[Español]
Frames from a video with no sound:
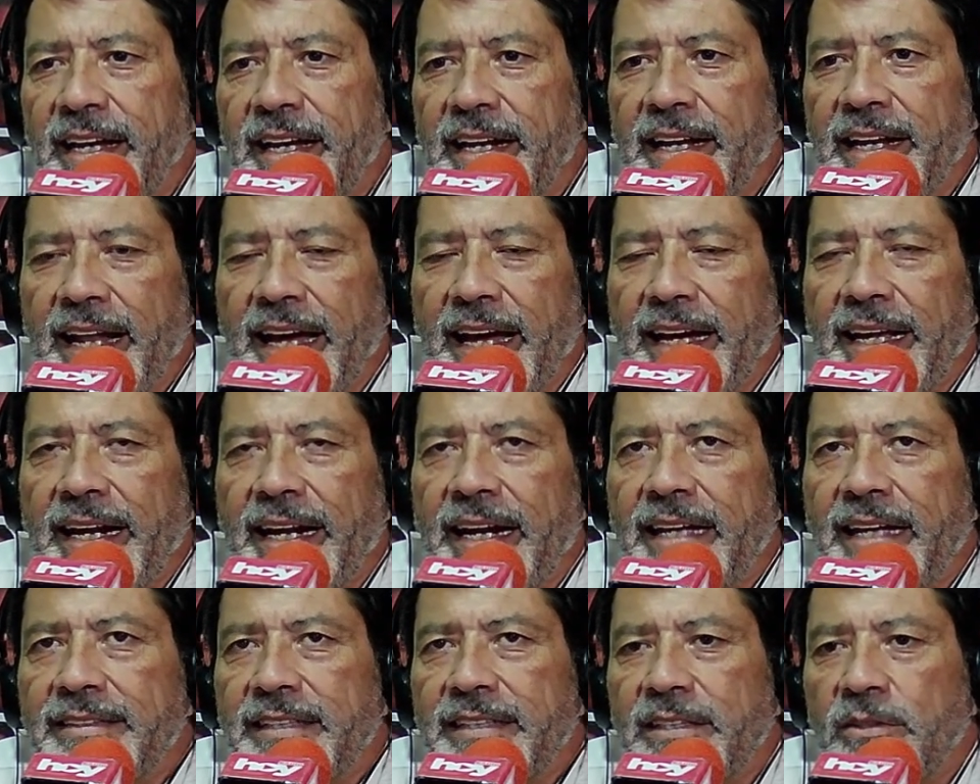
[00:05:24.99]
La
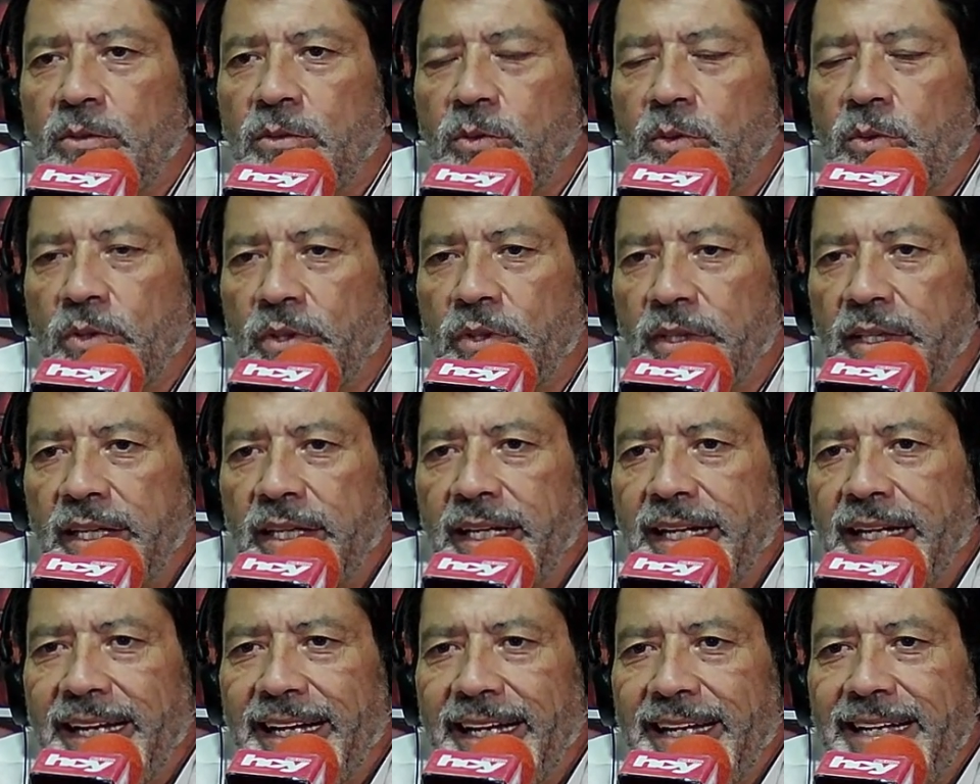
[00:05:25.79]
gratitud
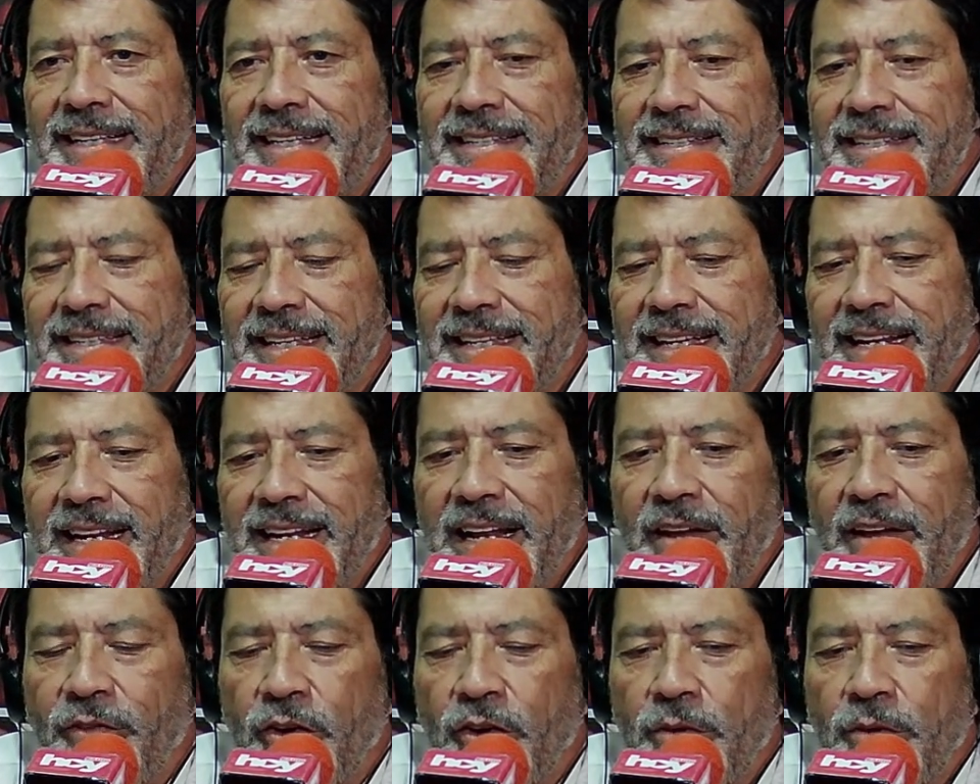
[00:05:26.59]
es
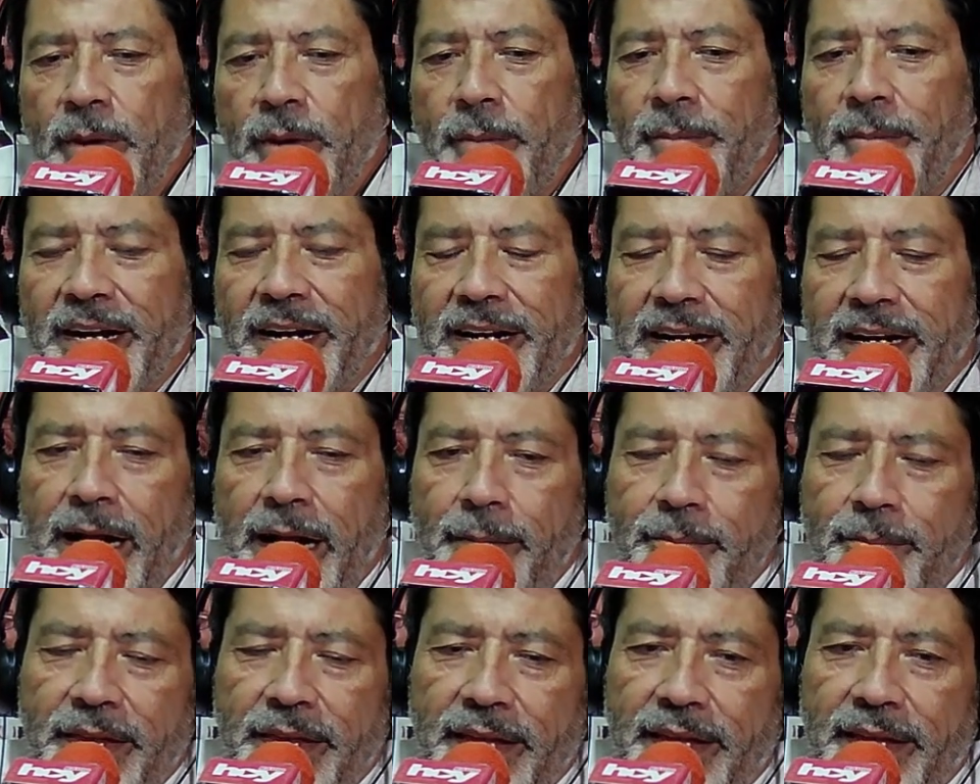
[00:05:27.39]
la forma más
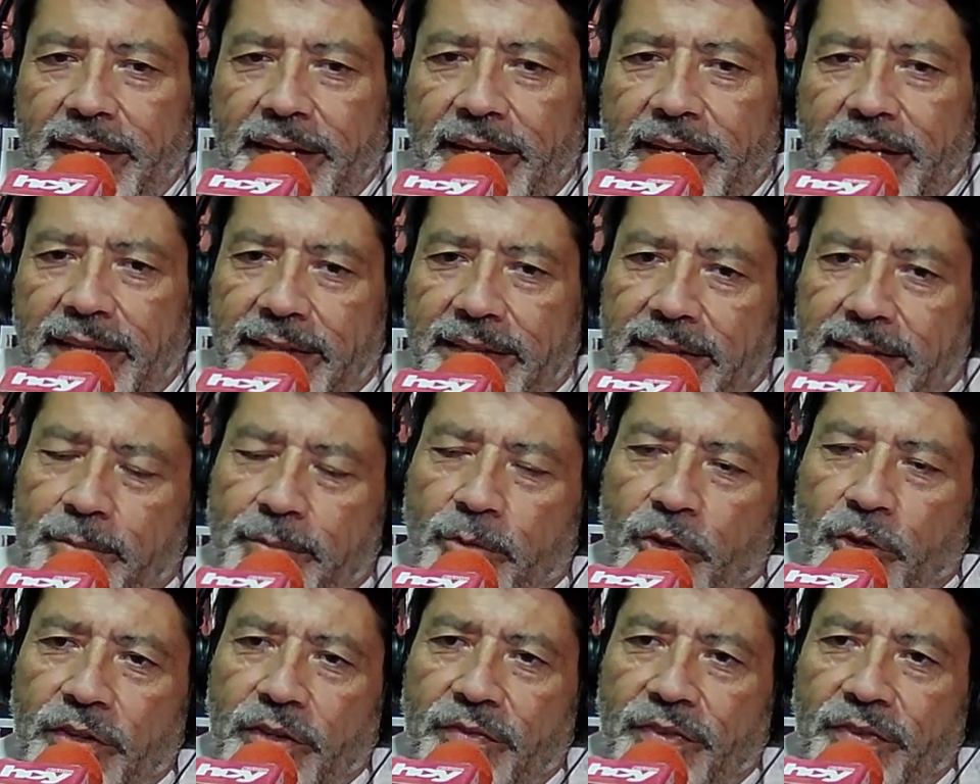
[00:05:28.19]
rápida de,
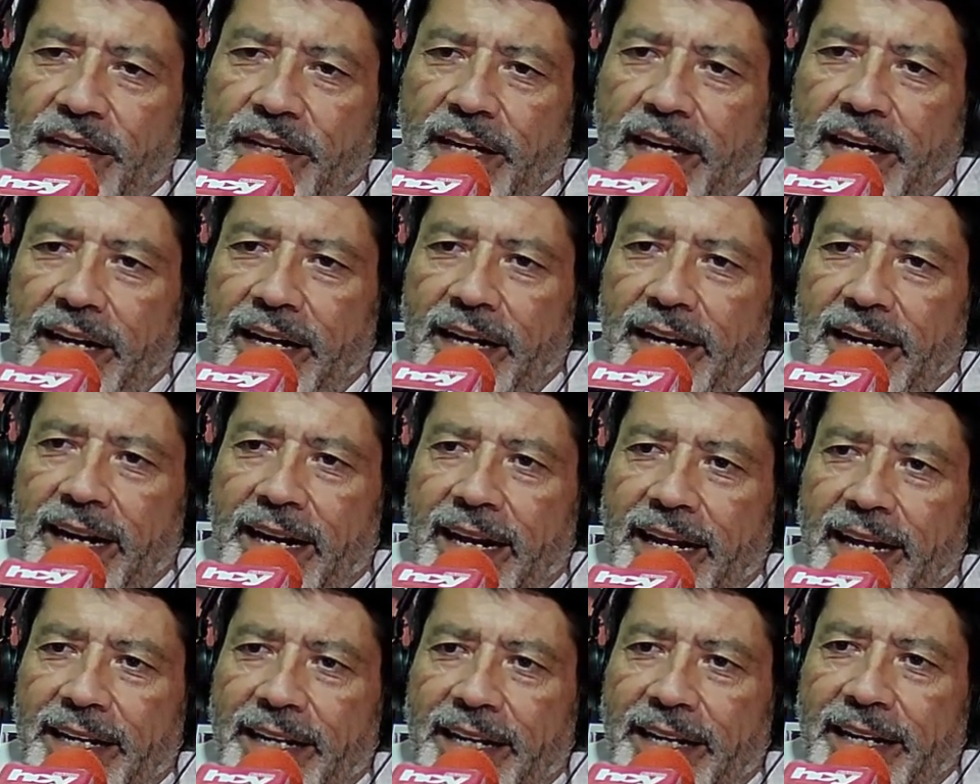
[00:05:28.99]
modificar
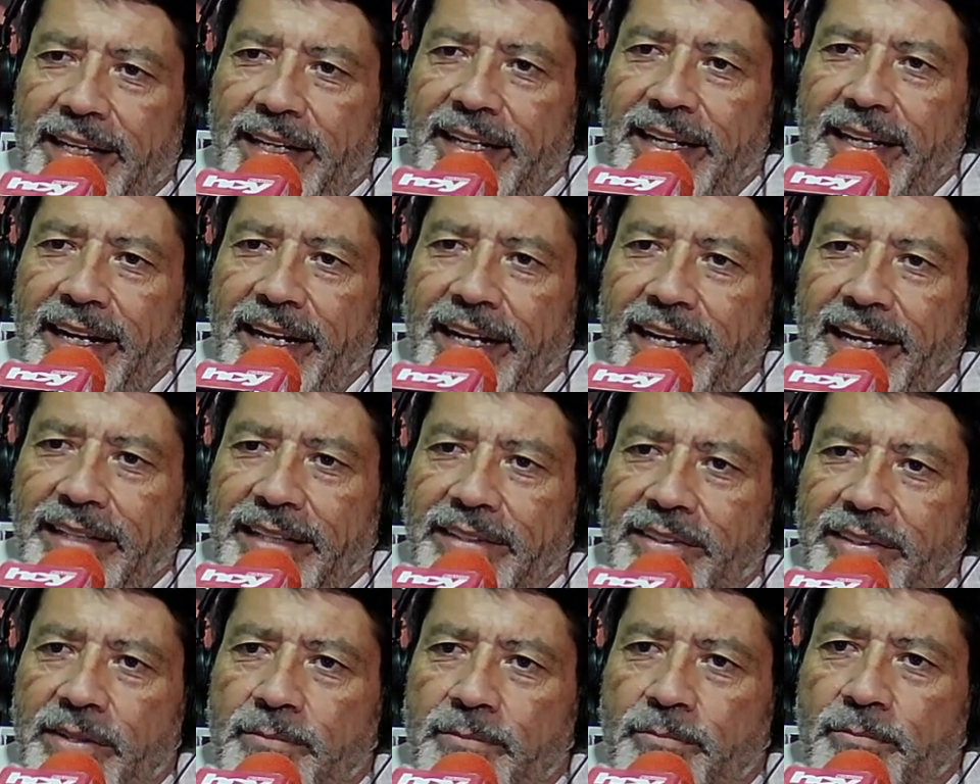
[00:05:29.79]
la energía
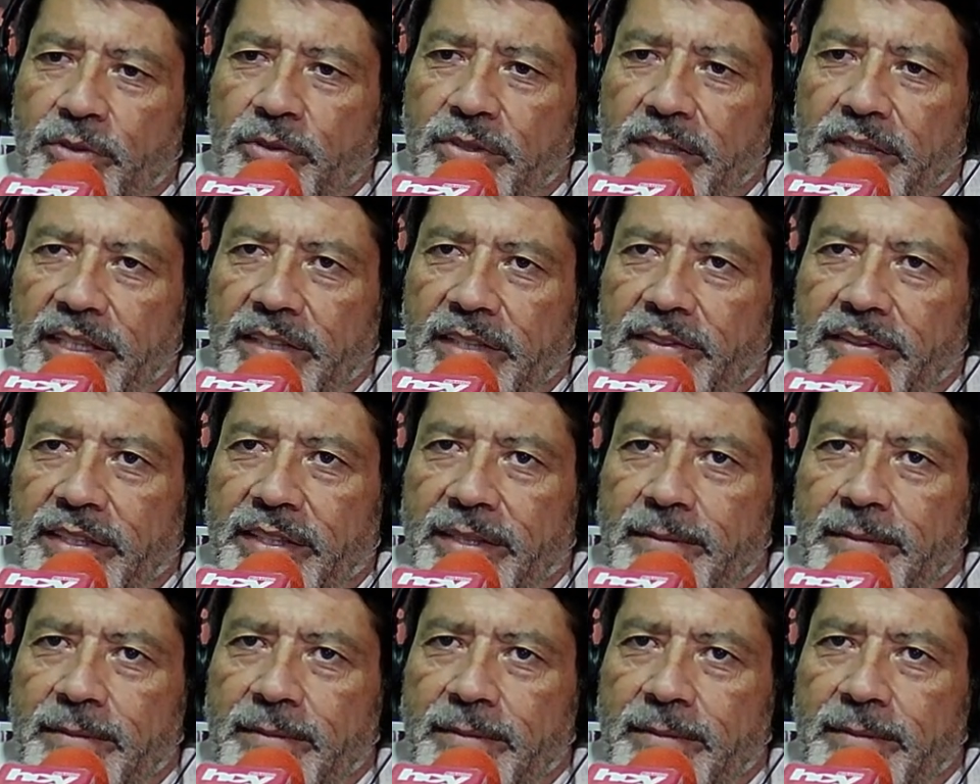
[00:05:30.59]
negativa en positiva.